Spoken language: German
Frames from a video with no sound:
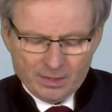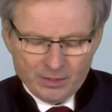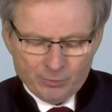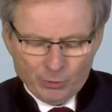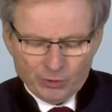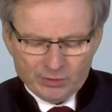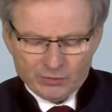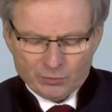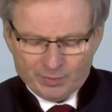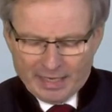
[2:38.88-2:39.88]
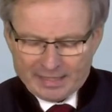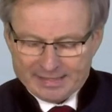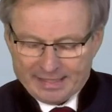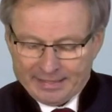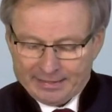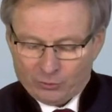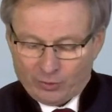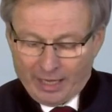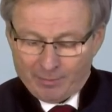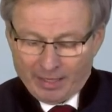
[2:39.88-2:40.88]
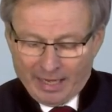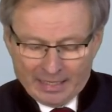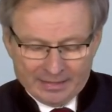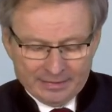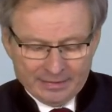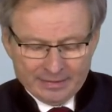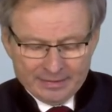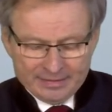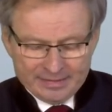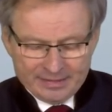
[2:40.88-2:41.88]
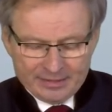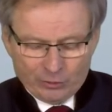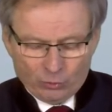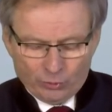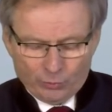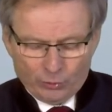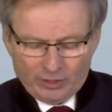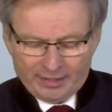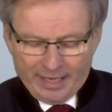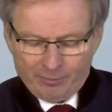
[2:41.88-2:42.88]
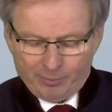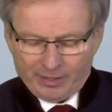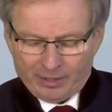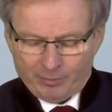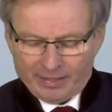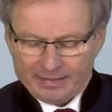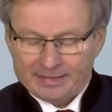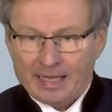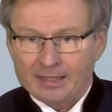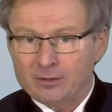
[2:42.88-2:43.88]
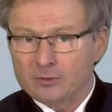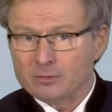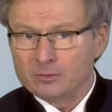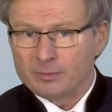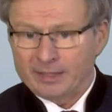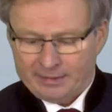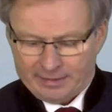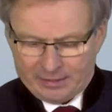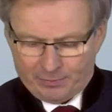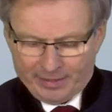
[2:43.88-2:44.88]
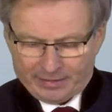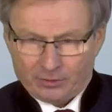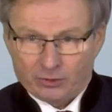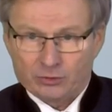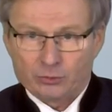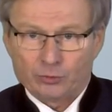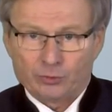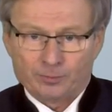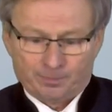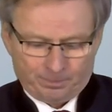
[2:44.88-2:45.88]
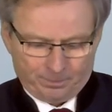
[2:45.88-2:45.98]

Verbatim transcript: Ich möchte zum Jahresende noch einmal allen, die sich hier unermüdlich einbringen, meinen Dank und meinen Respekt ausdrücken.